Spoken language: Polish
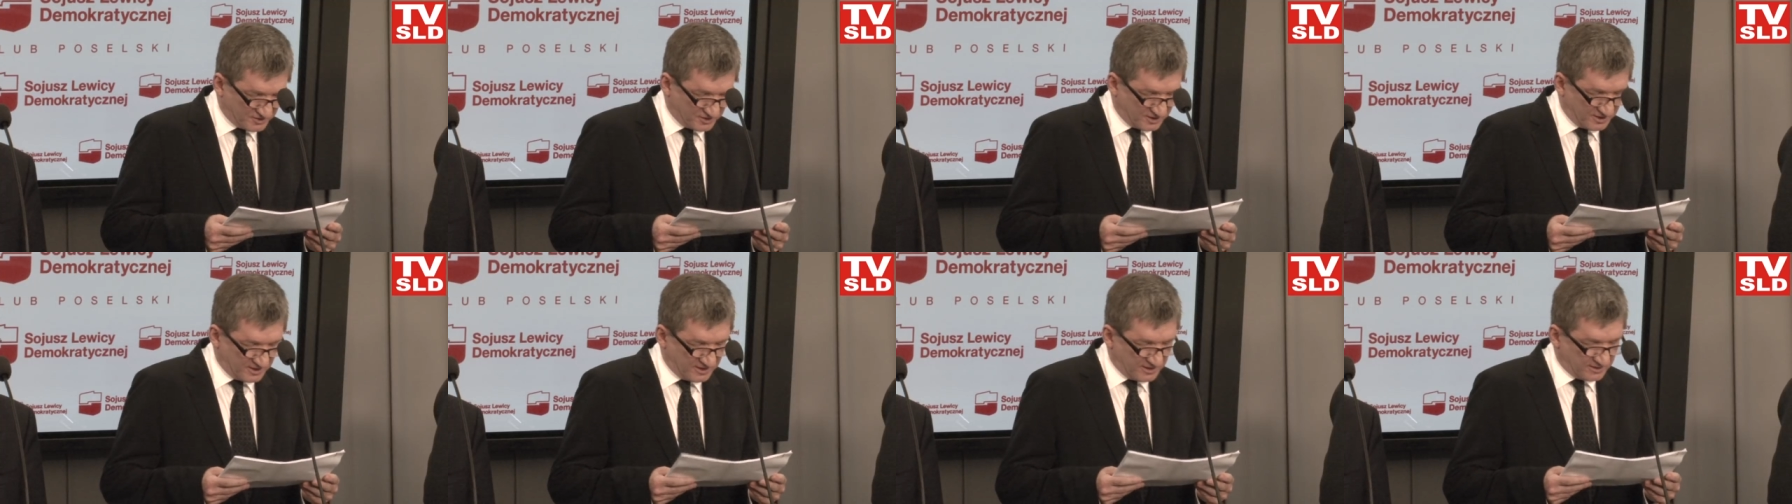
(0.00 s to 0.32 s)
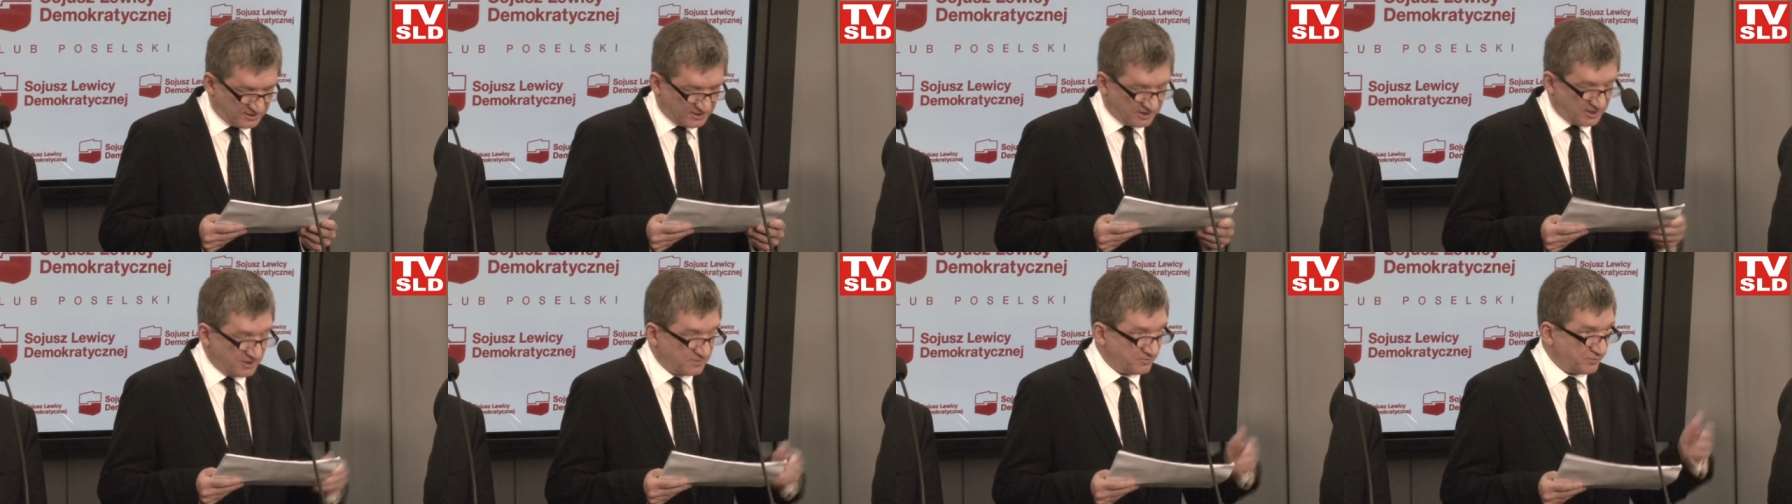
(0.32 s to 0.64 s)

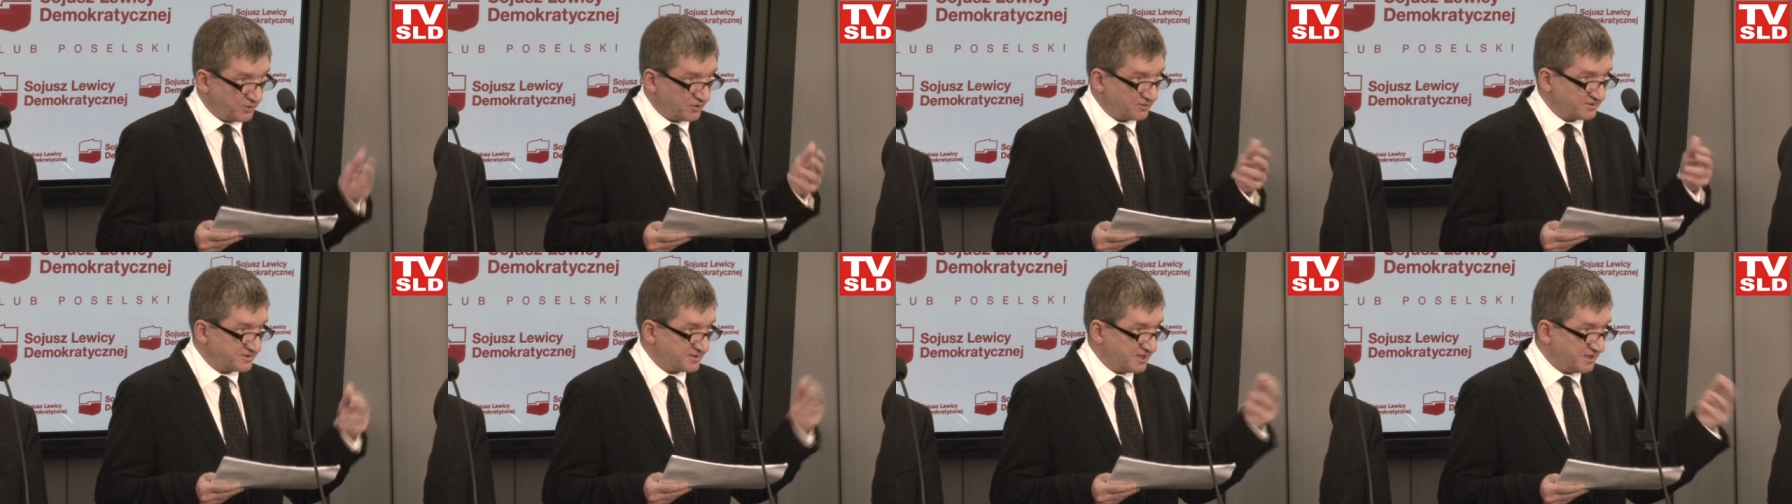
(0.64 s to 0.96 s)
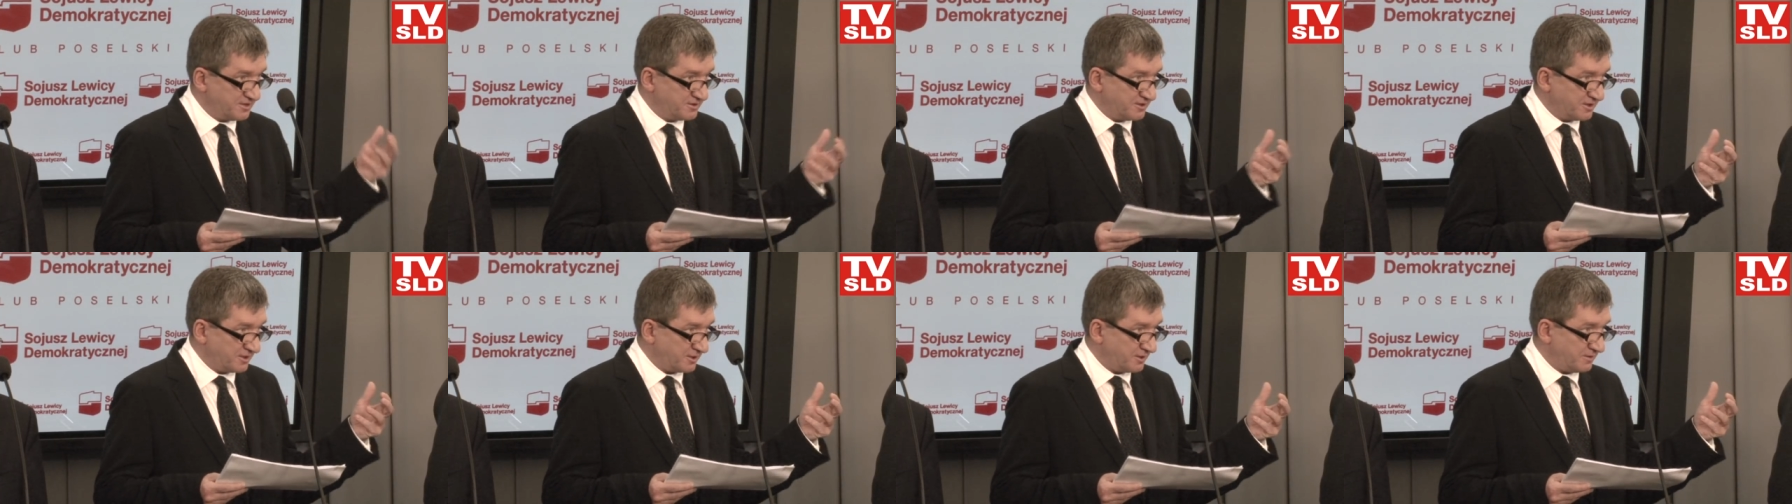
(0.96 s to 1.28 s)
że ten
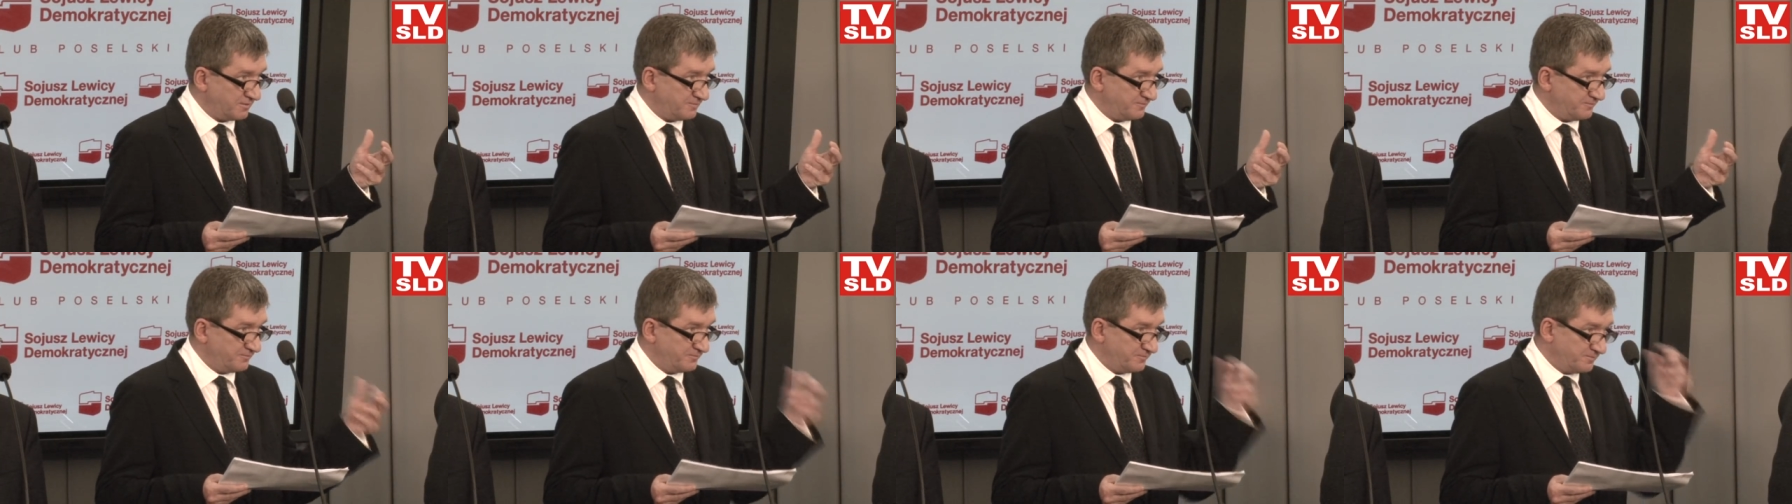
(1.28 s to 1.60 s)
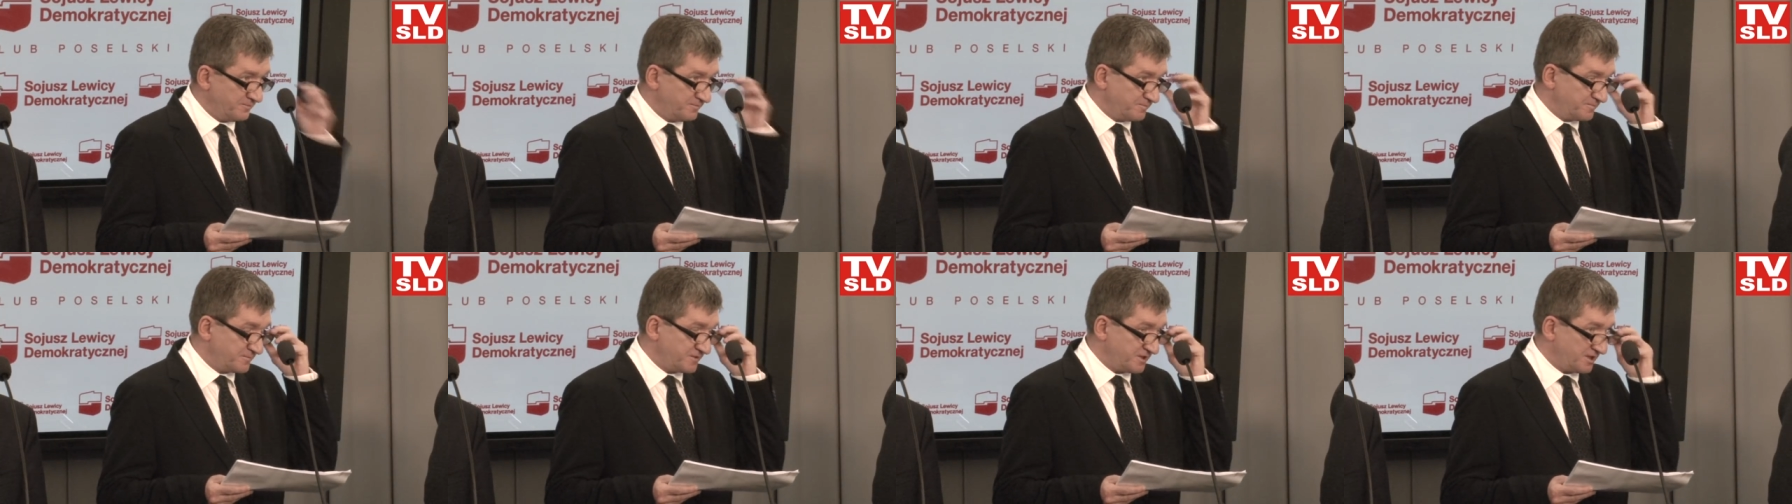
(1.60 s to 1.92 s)
proceder
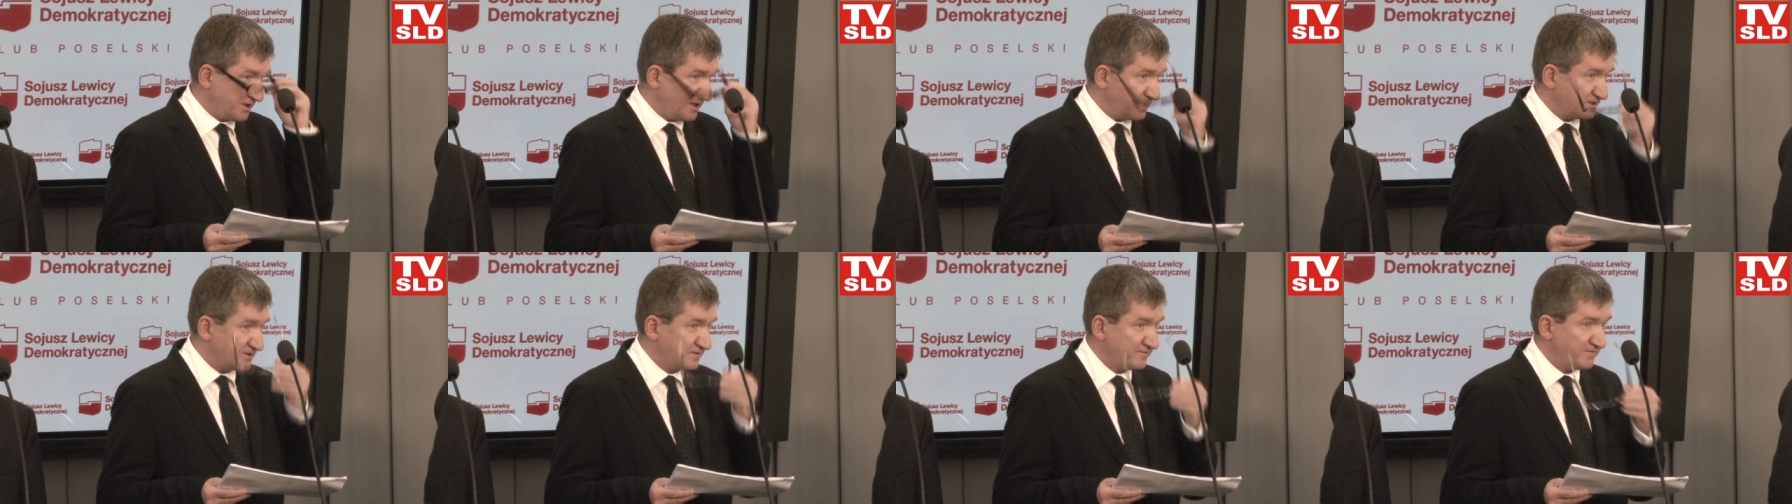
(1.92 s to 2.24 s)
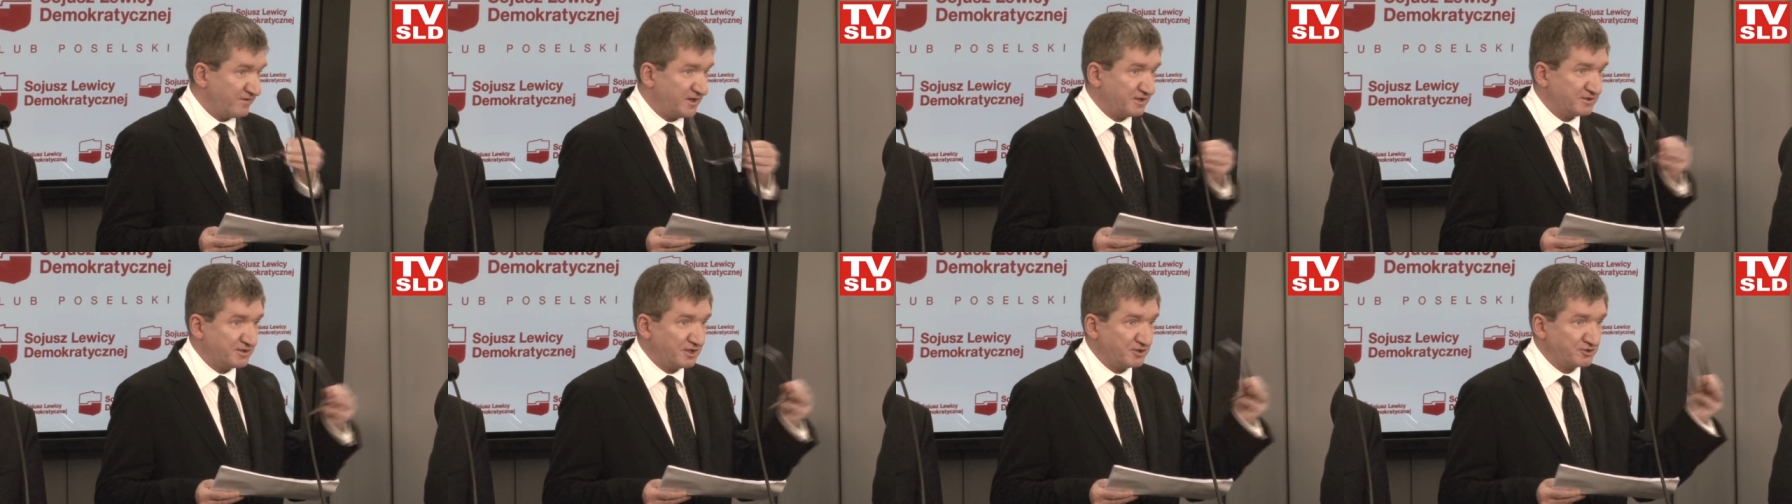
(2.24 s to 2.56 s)

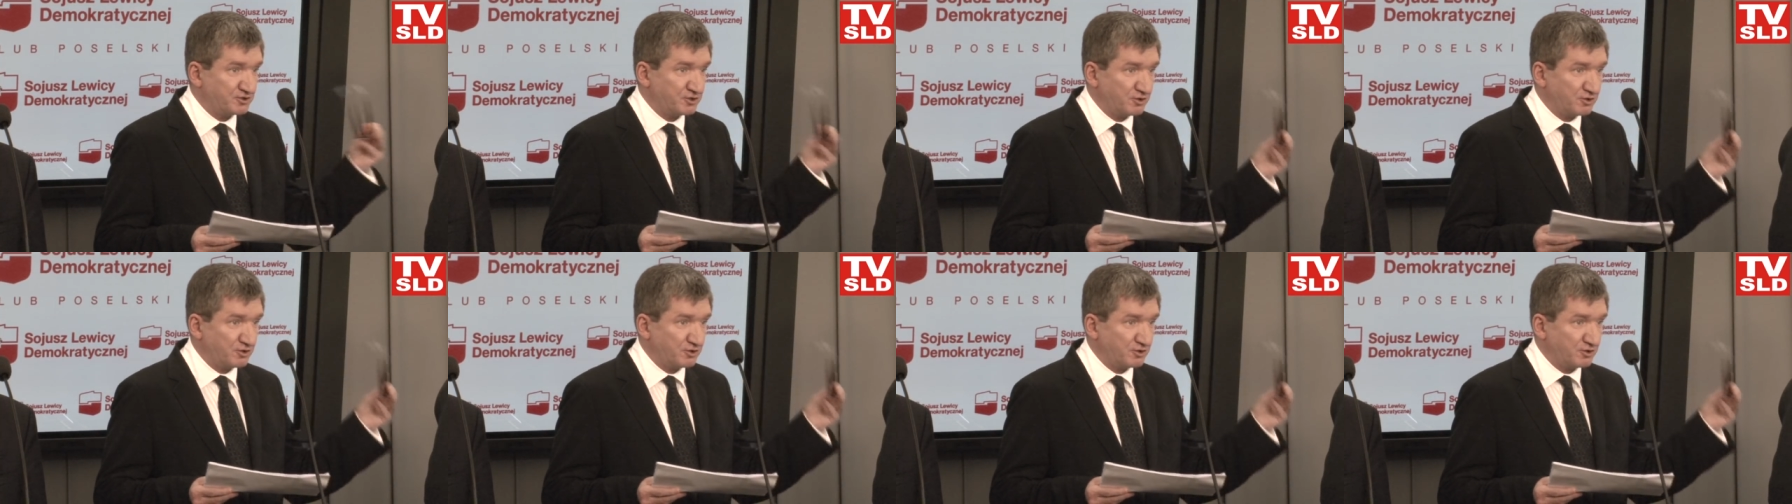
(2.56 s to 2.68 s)
przekazywania